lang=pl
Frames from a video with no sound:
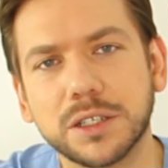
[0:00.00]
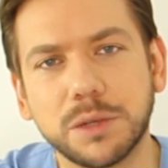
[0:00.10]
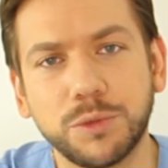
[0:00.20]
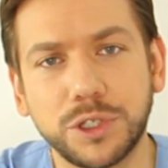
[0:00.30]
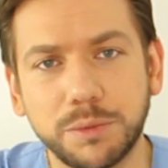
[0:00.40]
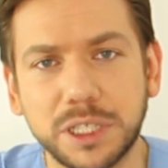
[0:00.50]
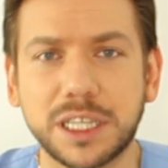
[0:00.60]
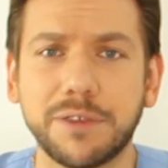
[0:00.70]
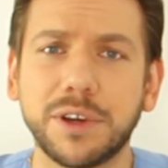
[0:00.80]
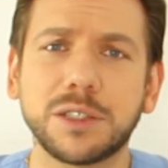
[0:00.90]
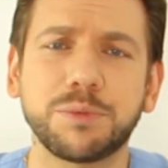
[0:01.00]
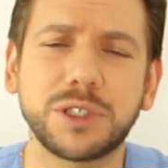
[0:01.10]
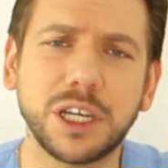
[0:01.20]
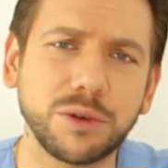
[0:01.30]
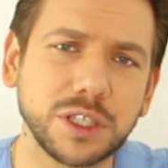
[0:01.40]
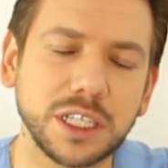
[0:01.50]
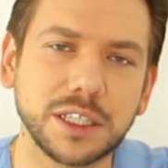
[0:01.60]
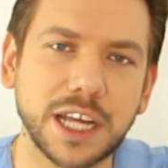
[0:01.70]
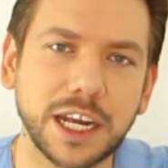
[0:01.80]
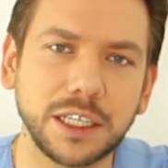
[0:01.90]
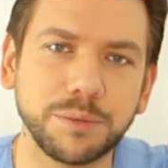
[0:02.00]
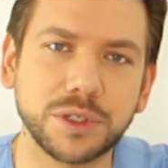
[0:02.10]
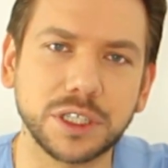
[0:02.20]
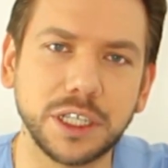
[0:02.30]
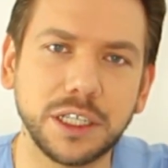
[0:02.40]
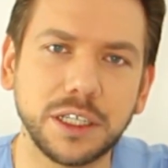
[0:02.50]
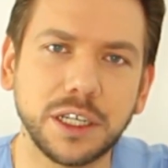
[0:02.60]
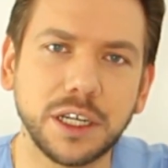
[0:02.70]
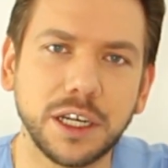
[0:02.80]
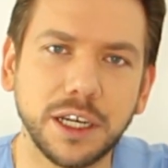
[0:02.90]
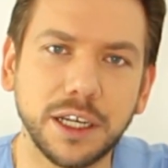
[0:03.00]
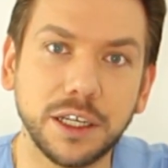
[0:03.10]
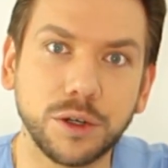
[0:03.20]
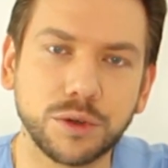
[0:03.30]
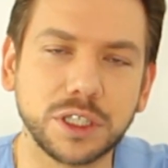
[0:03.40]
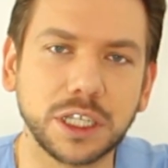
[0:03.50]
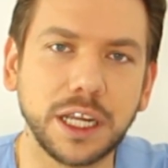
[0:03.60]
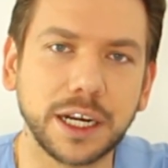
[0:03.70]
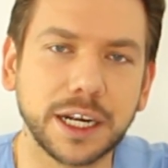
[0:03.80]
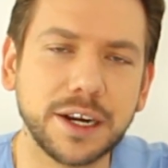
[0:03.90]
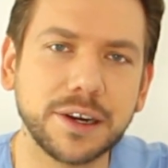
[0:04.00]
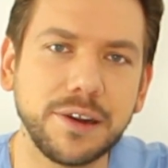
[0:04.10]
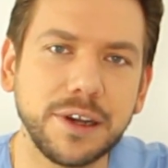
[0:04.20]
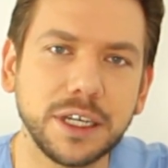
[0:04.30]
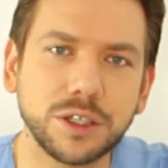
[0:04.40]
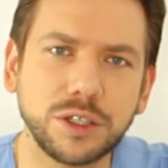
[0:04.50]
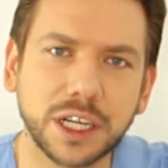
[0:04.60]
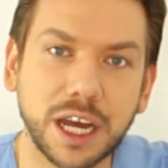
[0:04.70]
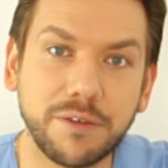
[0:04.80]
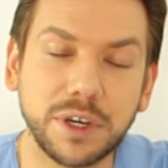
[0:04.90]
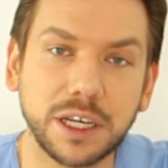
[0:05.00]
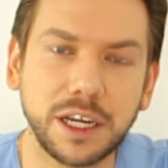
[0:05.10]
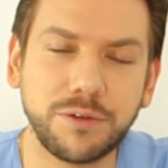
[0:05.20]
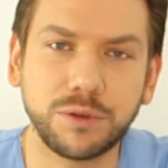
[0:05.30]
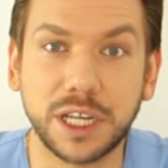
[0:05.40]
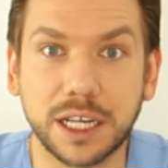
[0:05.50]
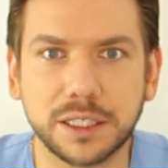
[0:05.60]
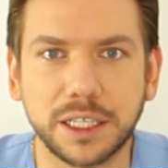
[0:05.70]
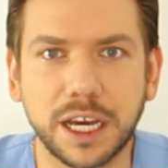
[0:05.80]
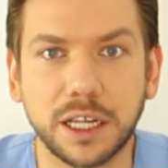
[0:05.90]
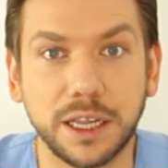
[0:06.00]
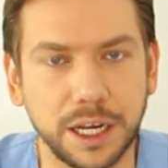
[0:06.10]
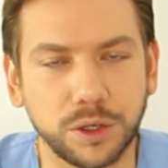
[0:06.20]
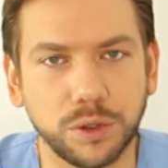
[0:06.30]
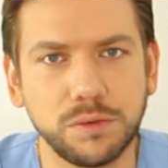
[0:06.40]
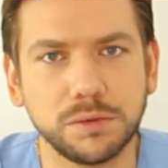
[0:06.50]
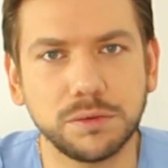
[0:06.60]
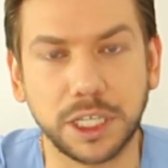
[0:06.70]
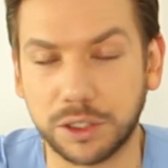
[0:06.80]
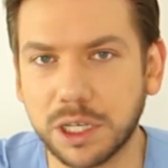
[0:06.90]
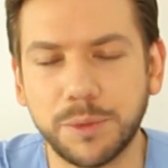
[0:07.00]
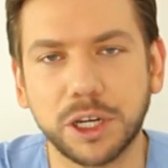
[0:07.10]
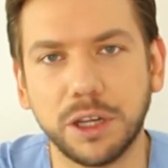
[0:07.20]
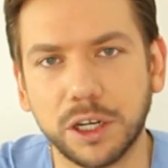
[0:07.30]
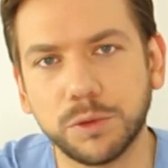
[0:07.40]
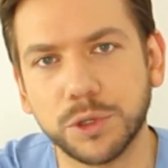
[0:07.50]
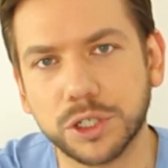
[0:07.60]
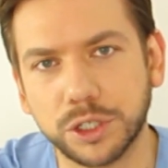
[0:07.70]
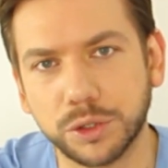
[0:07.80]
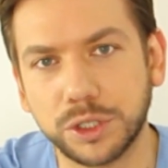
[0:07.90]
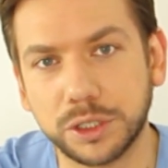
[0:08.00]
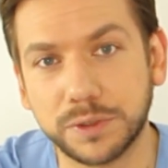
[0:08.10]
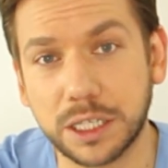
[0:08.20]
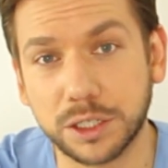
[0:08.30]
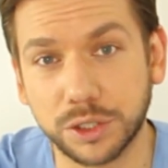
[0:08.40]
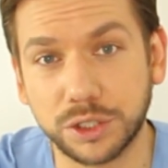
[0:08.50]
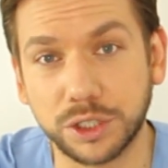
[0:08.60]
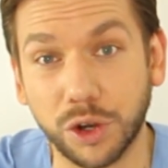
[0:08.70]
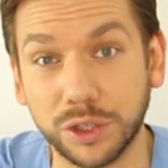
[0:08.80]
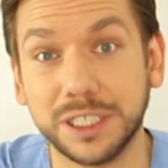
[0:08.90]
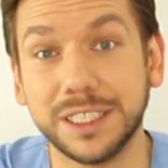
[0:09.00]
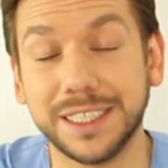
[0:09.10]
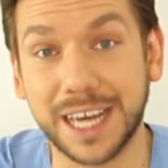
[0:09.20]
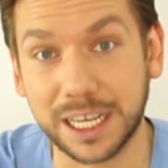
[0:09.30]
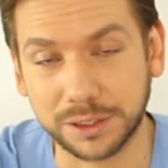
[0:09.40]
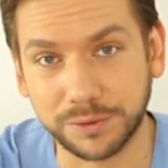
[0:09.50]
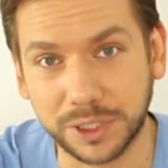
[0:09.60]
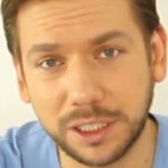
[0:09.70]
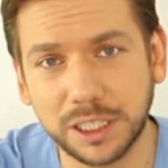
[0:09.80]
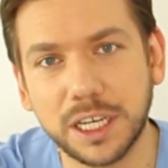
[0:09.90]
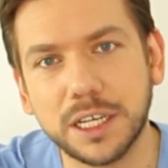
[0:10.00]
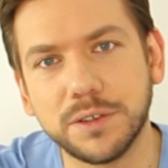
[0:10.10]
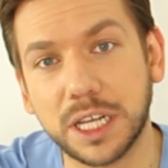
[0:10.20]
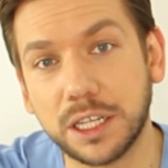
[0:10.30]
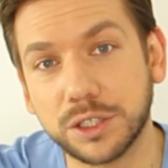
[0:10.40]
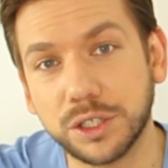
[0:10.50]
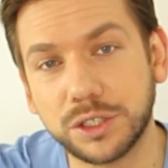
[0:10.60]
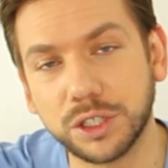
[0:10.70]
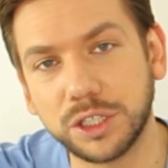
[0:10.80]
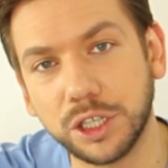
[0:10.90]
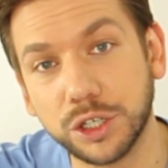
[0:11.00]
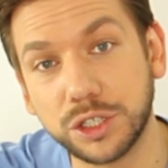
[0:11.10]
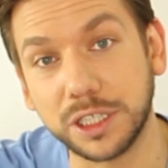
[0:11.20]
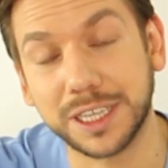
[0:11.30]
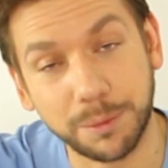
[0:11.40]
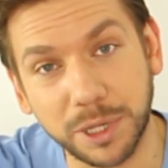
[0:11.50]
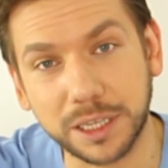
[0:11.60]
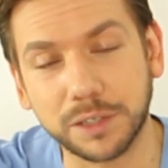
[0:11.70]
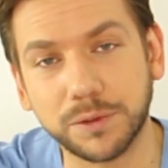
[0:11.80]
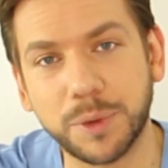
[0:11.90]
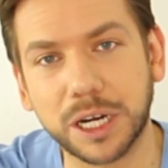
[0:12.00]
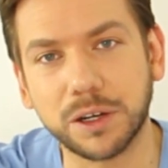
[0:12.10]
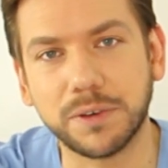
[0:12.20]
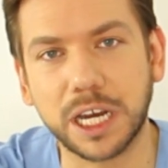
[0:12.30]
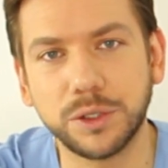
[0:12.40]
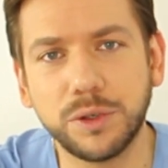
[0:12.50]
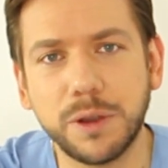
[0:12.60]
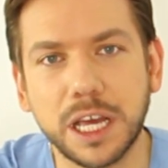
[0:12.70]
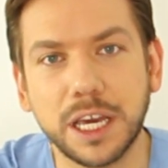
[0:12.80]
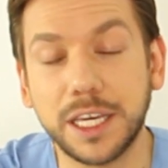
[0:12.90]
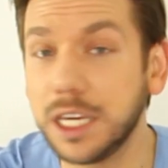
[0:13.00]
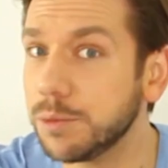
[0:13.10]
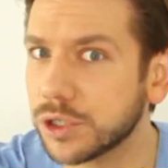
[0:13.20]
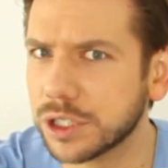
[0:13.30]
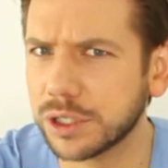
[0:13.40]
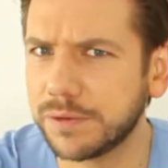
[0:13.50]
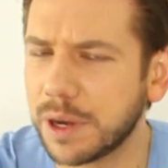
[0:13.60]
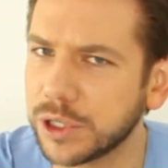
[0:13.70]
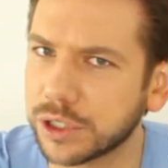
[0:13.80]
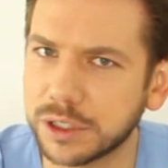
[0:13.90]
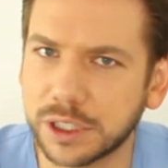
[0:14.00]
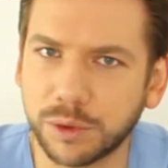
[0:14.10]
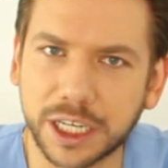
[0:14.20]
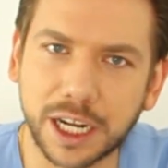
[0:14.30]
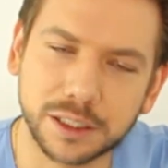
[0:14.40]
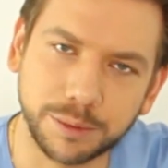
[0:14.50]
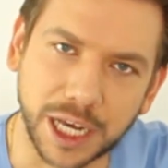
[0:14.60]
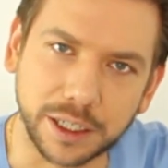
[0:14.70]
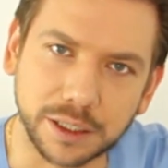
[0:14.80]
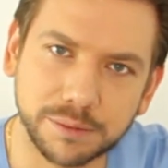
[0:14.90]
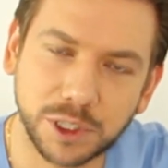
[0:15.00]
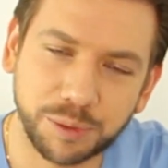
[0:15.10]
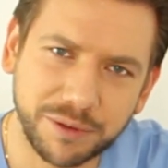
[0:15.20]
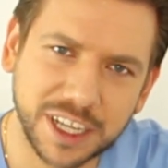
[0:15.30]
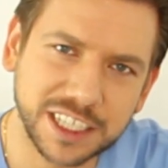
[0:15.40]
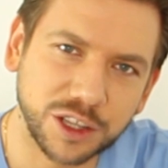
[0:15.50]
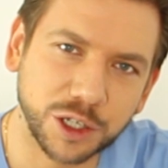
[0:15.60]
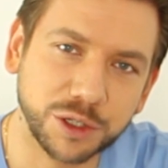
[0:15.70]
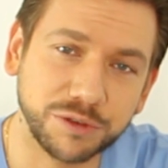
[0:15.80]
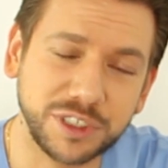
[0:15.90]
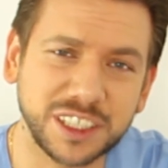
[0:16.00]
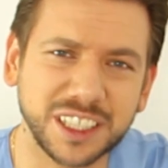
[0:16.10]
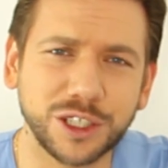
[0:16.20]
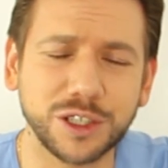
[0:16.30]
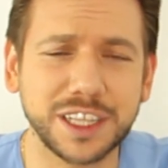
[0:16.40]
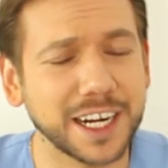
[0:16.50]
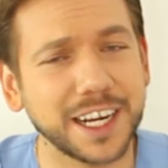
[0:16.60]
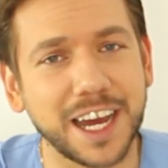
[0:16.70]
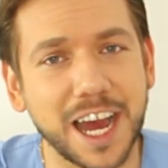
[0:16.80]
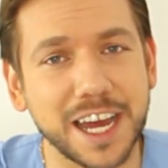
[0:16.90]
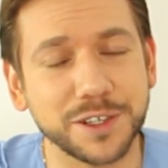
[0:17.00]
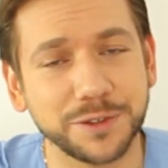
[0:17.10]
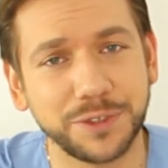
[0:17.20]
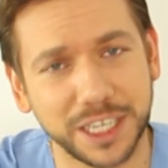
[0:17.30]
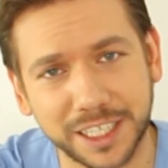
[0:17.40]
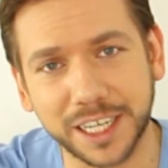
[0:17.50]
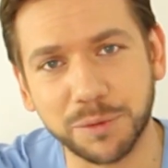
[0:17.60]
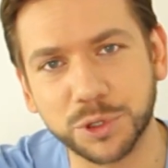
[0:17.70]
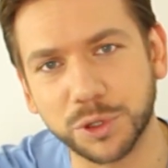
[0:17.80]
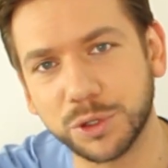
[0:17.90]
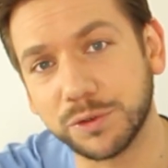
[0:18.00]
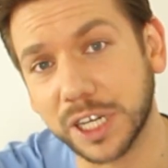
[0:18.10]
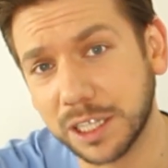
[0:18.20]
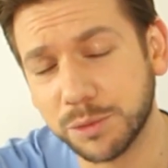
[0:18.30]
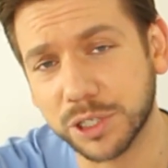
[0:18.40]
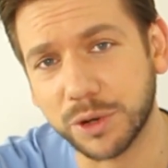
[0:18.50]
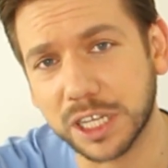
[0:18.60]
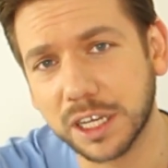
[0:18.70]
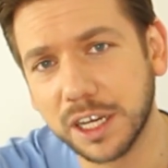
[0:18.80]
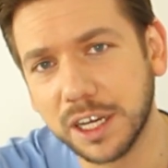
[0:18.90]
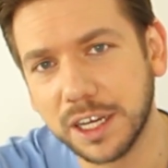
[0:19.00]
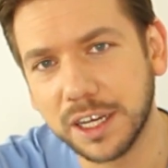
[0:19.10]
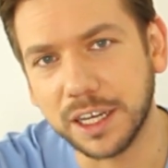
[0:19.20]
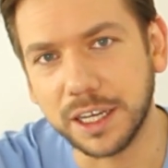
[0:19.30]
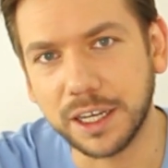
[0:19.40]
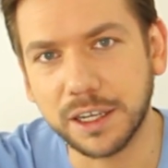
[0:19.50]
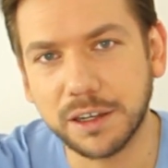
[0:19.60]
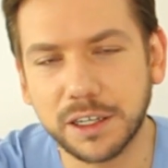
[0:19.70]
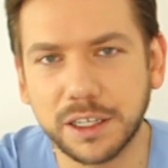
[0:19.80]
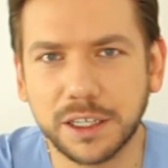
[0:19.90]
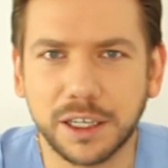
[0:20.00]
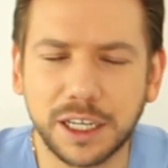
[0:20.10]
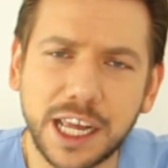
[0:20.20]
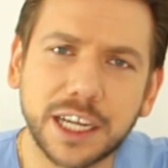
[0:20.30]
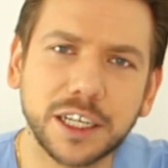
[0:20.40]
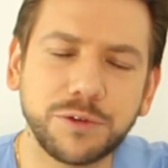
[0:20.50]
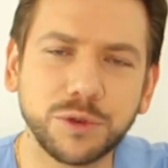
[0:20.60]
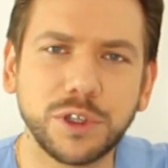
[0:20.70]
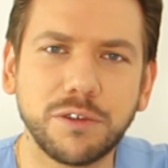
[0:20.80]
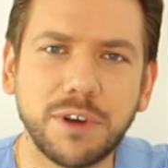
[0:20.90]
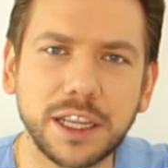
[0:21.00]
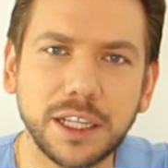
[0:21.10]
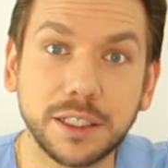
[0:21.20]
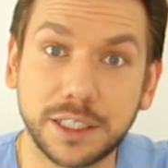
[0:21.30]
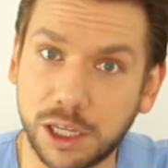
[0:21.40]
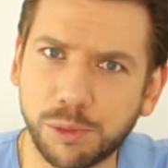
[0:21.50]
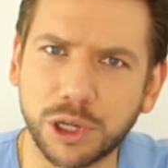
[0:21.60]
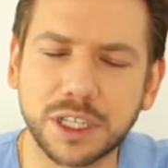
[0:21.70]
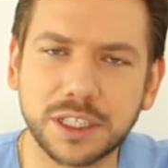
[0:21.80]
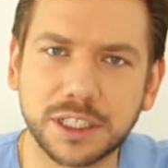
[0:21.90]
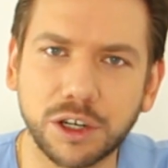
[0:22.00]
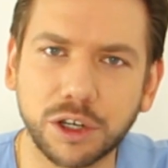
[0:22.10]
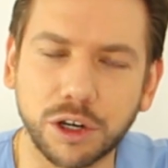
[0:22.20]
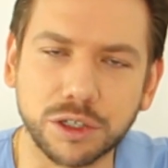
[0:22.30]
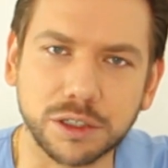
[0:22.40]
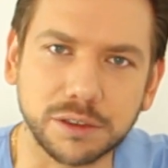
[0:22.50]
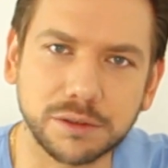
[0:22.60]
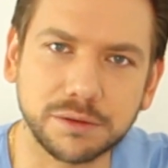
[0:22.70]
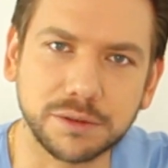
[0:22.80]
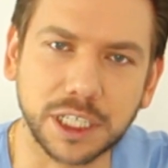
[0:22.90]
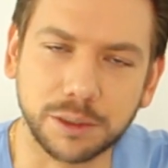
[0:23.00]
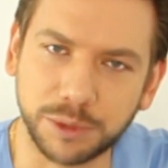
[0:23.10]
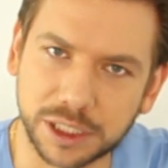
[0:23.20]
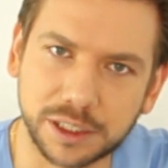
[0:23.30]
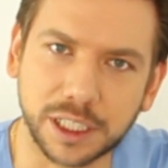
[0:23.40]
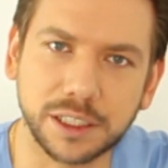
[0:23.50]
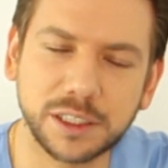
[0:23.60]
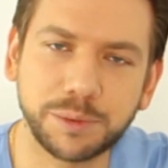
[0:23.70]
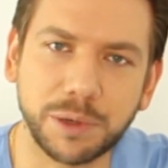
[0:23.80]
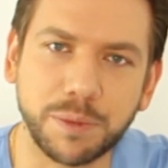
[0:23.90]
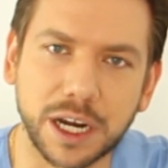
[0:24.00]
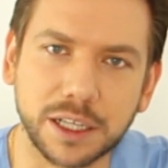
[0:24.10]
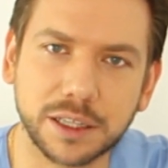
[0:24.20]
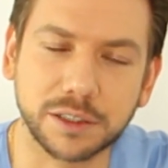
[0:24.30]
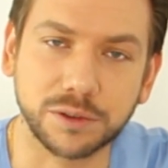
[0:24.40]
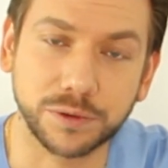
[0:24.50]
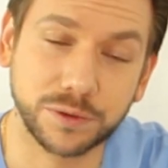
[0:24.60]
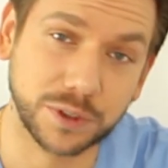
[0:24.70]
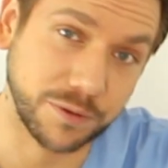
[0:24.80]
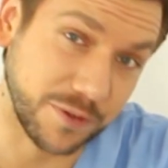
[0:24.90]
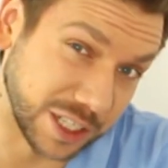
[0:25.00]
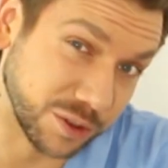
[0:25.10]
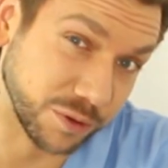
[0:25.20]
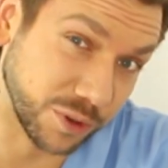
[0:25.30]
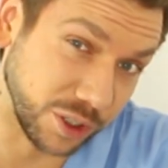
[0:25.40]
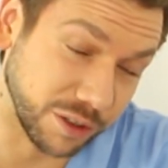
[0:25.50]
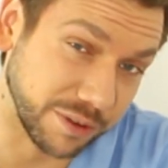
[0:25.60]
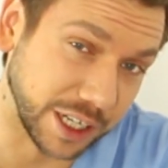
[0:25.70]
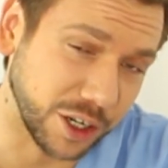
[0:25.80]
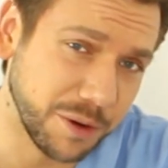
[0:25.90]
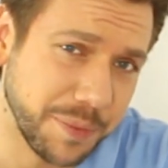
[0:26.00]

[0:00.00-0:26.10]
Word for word: że musimy stawiać przeróżne znaki przy e, różnych lekach. Co ciekawe, refundacja leku, tego samego leku, może się różnić w zależności od nazwy, w zależności od ilości tabletek w opakowaniu i może co dwa miesiące ulegać zmianie. Doprowadza to oczywiście do tak wielkich absurdów, jak na przykład. E, Lek refundowany 0% 0 groszy, jakim jest jeden z preparatów kwasu foliowego.